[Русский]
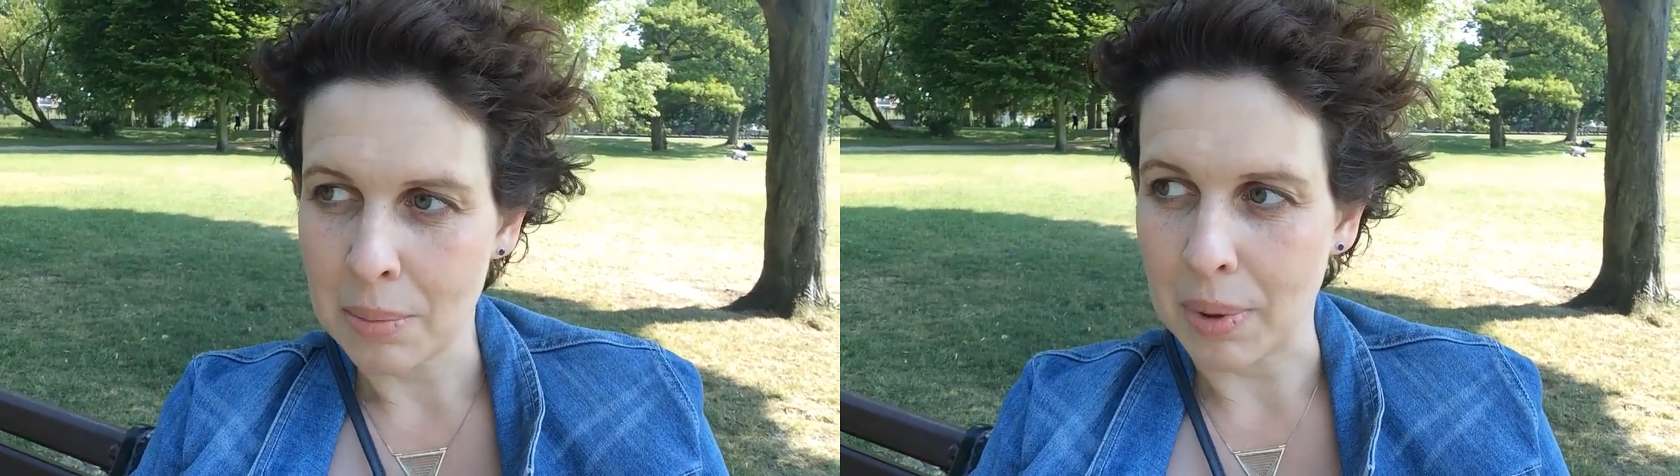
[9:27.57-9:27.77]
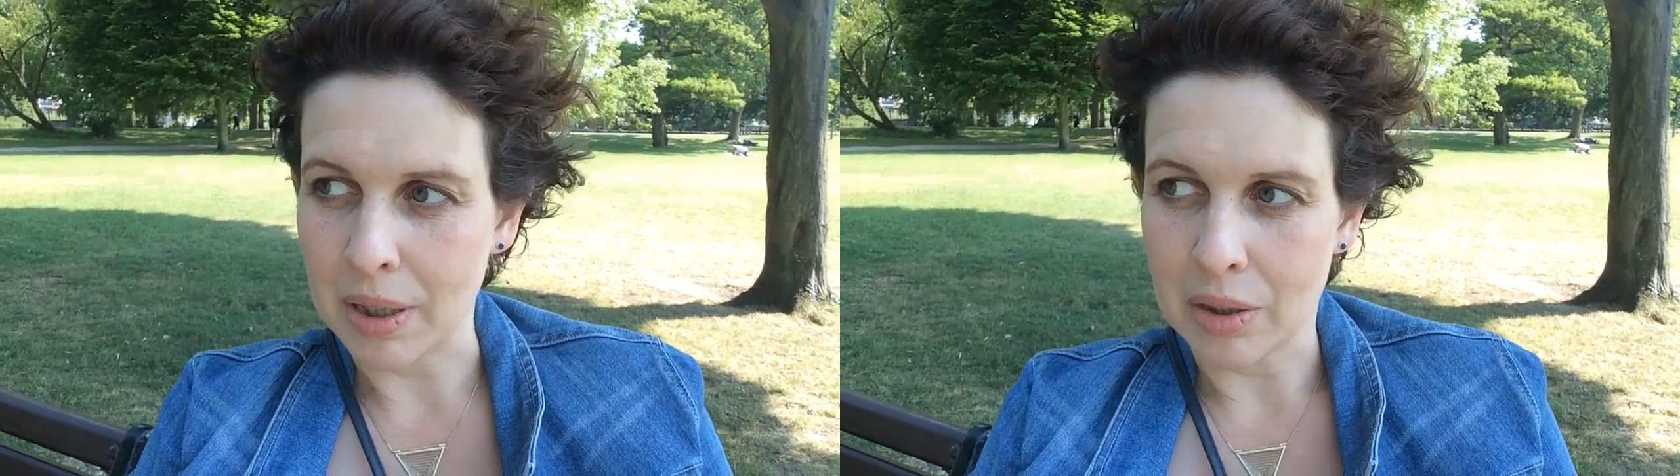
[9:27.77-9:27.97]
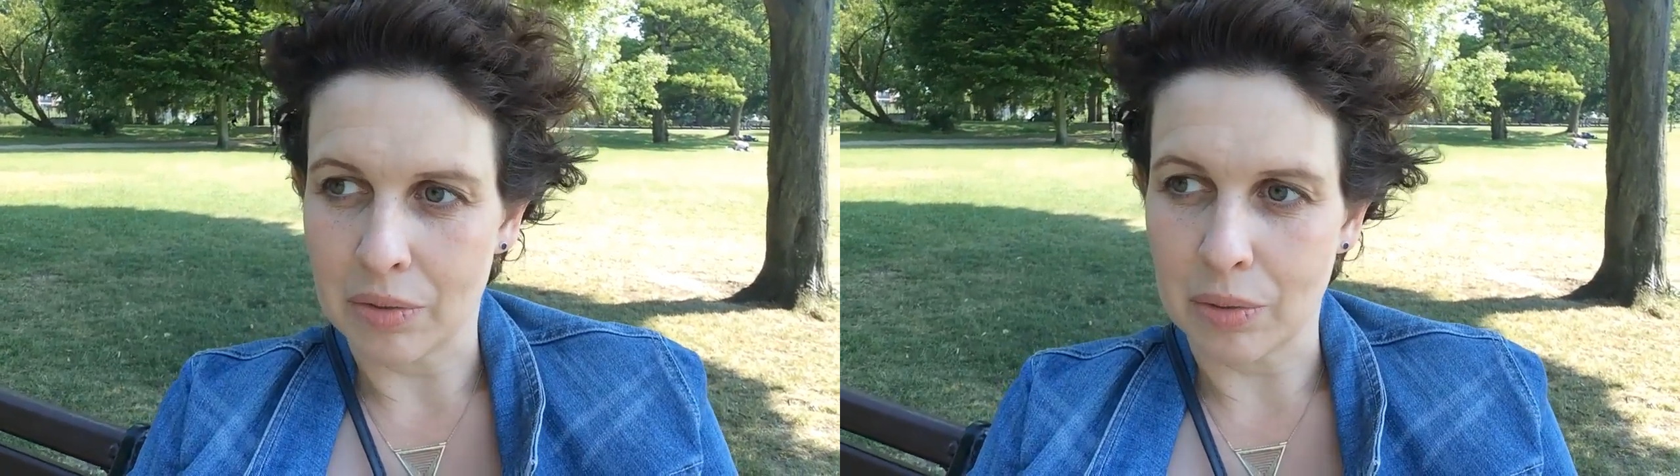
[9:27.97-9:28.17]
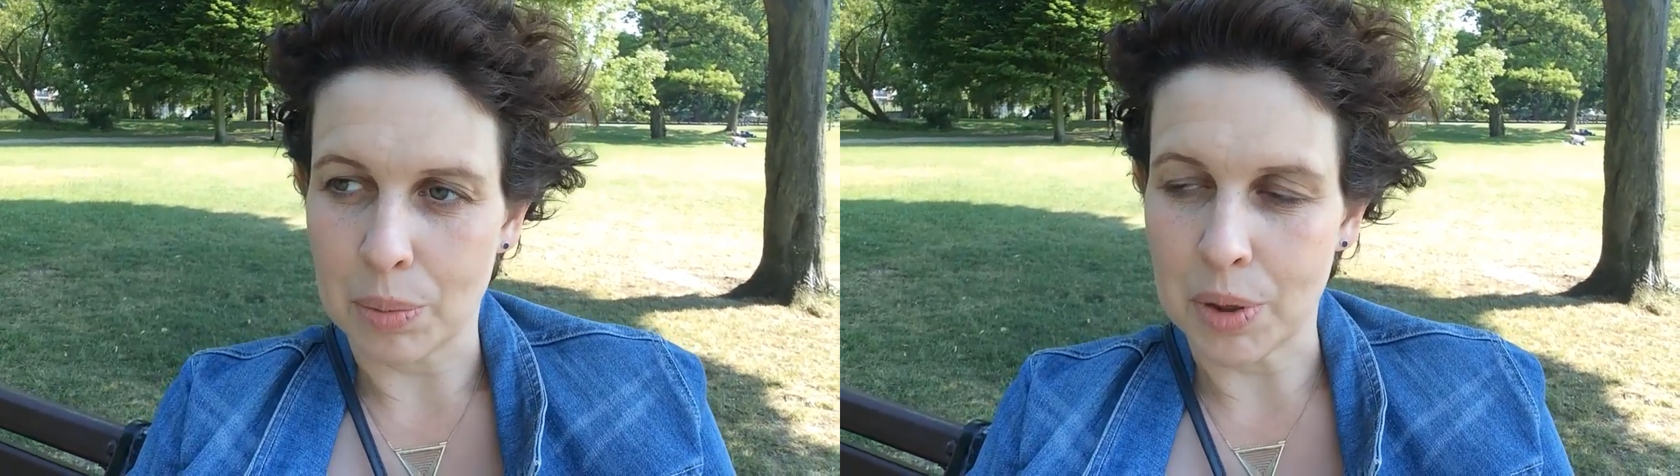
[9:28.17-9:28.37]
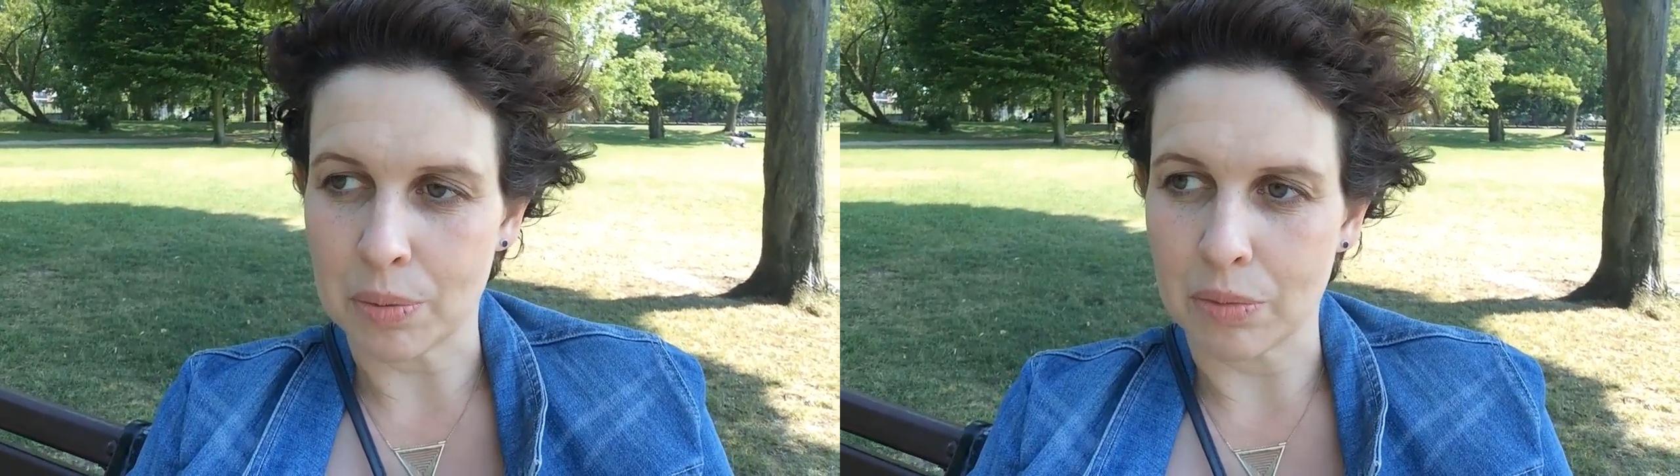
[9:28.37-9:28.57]
Поэтому, в
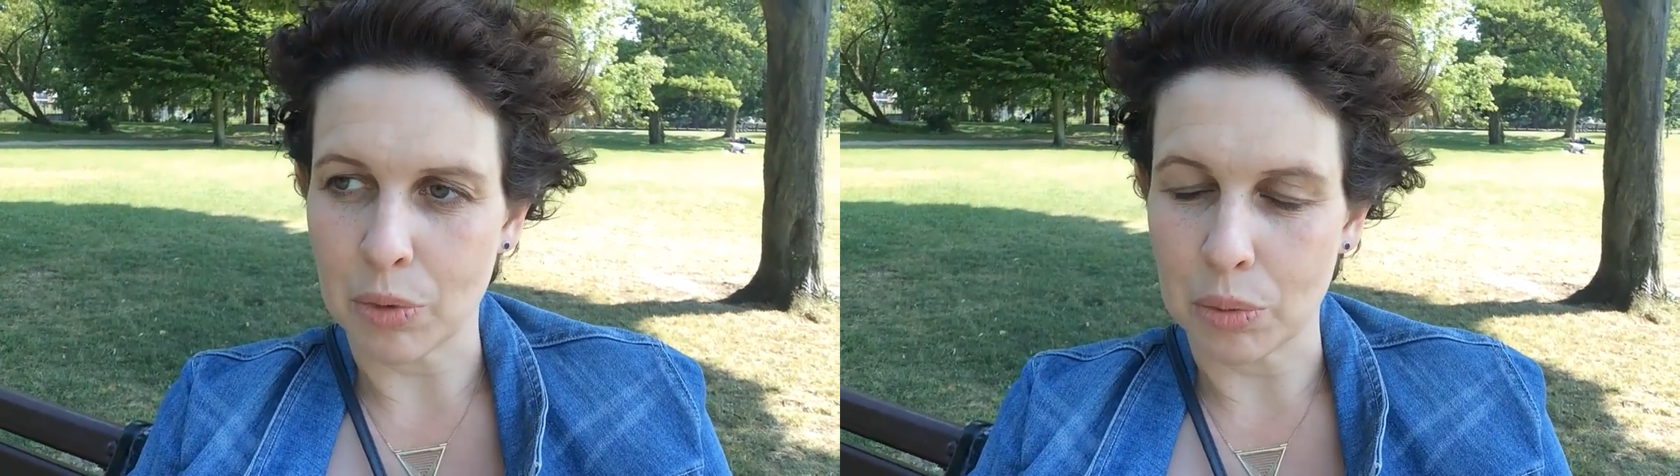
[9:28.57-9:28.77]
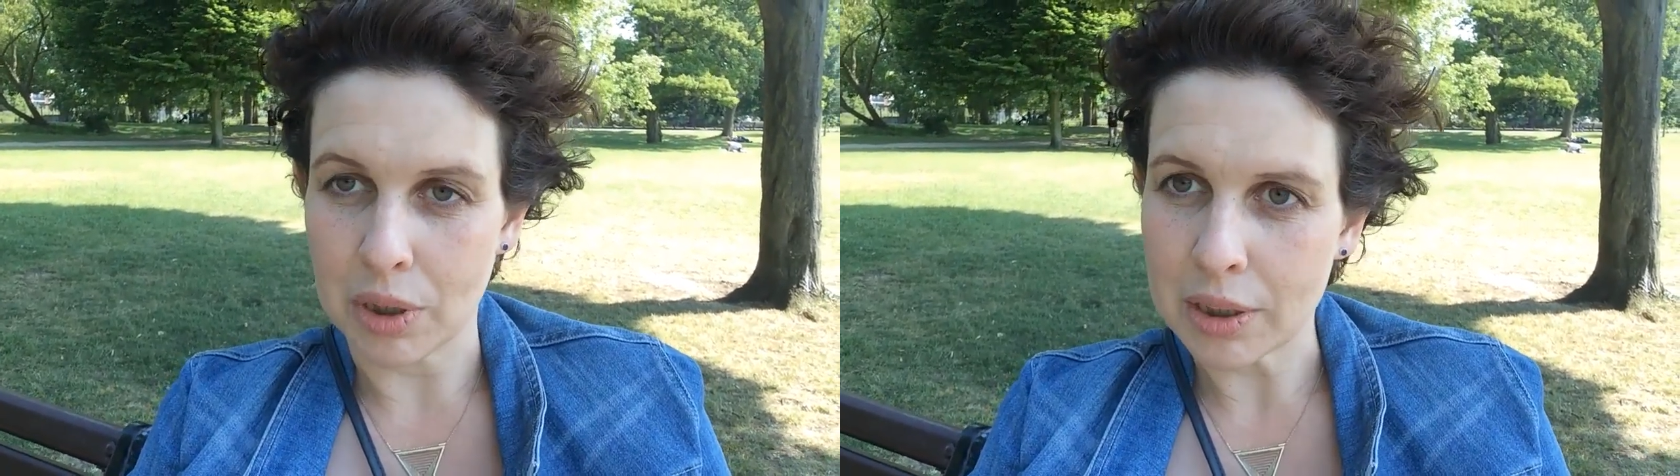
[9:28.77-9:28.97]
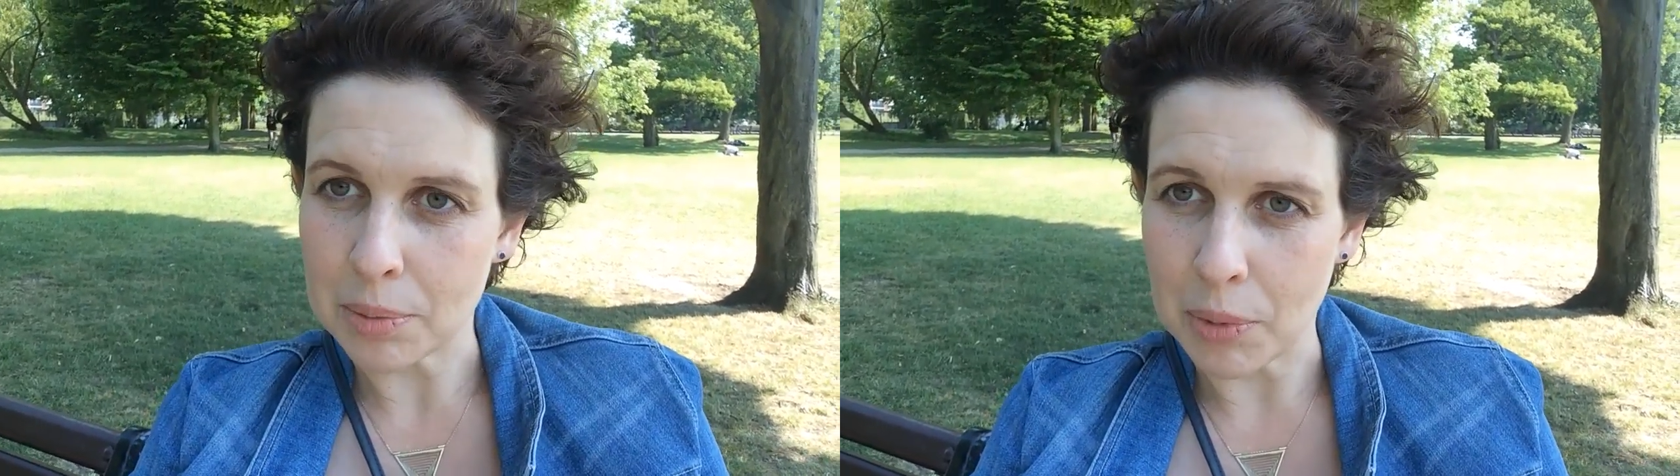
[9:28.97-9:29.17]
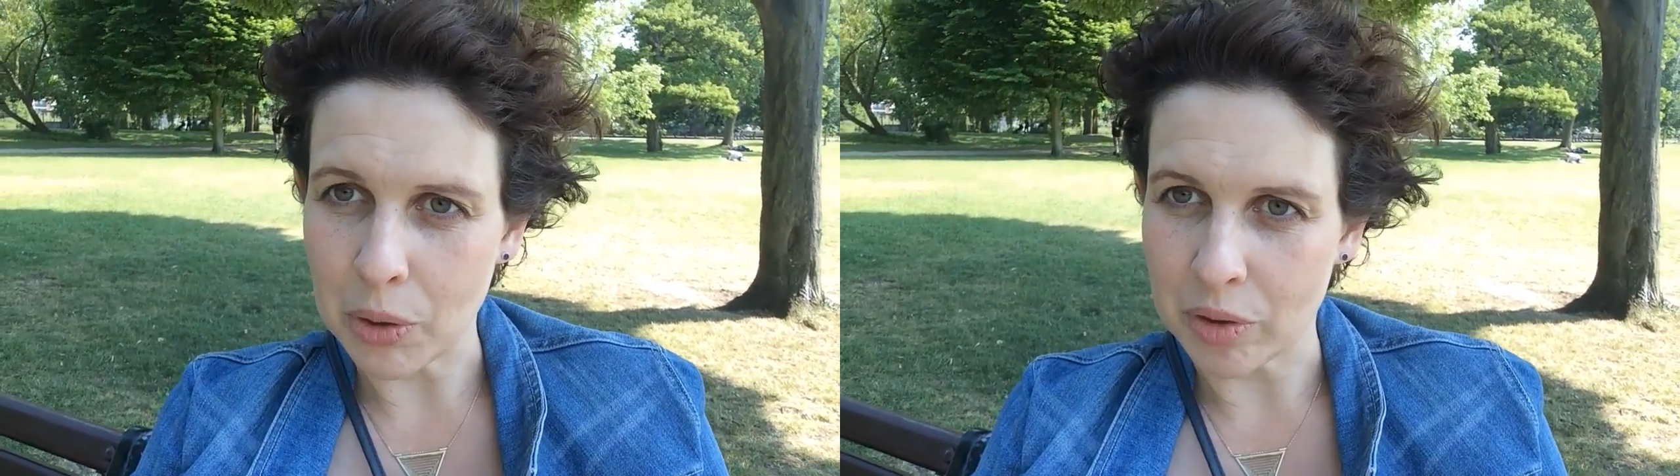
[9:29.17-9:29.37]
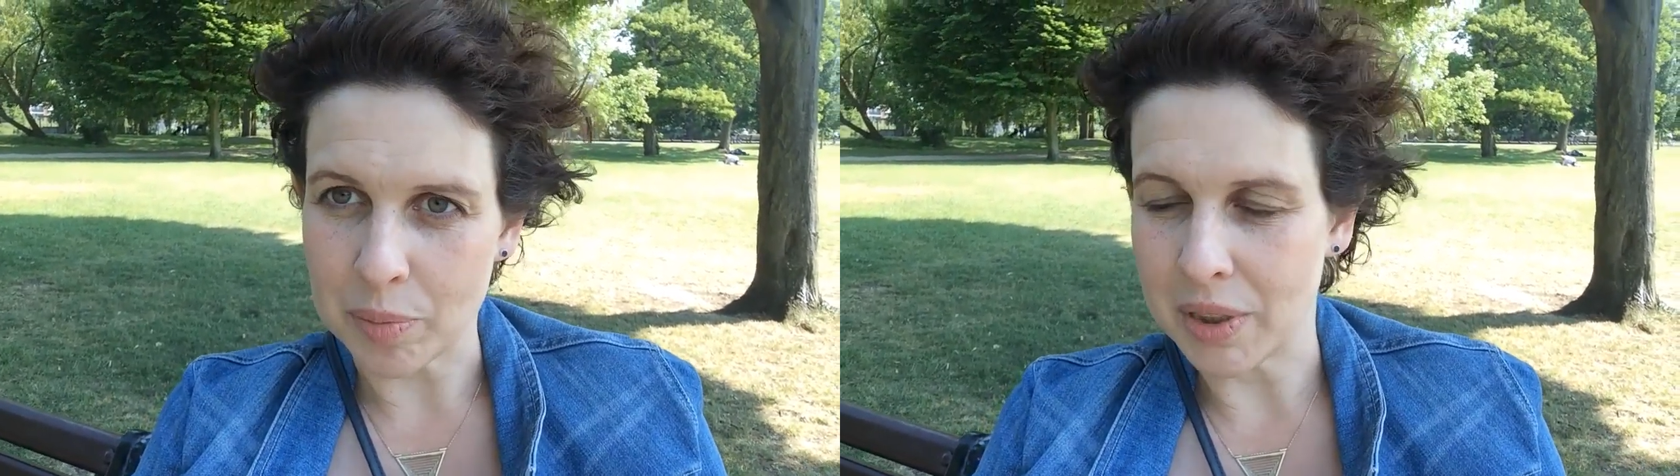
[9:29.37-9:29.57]
общем, ну, 30
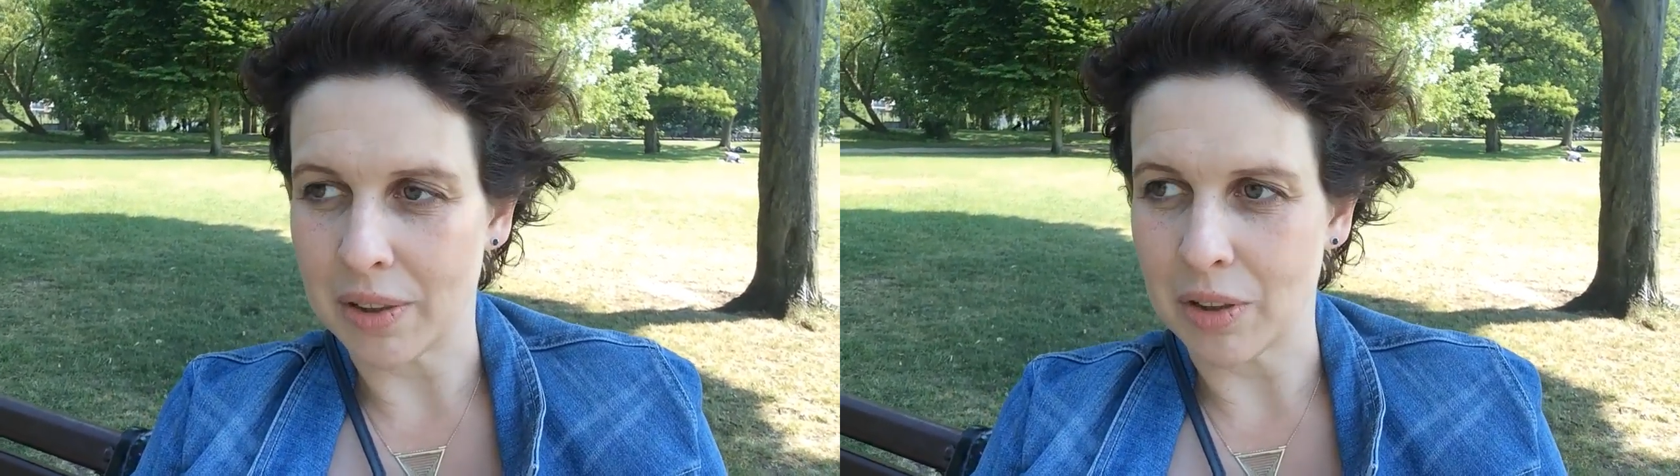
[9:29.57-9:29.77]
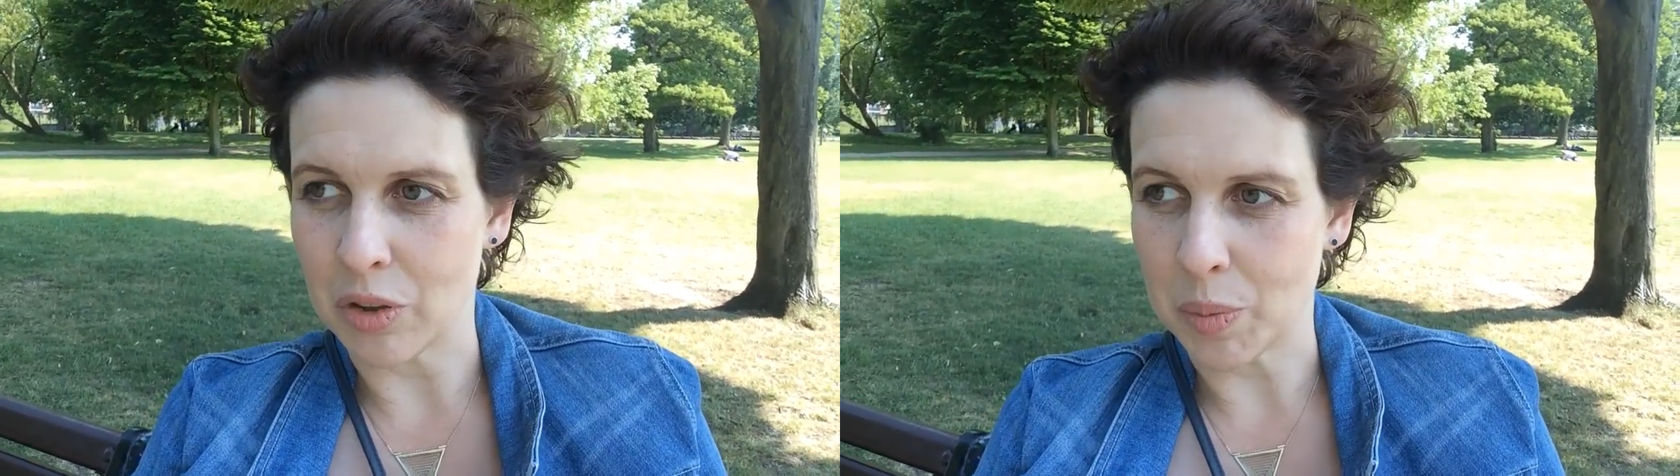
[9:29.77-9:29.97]
миллионов по сравнению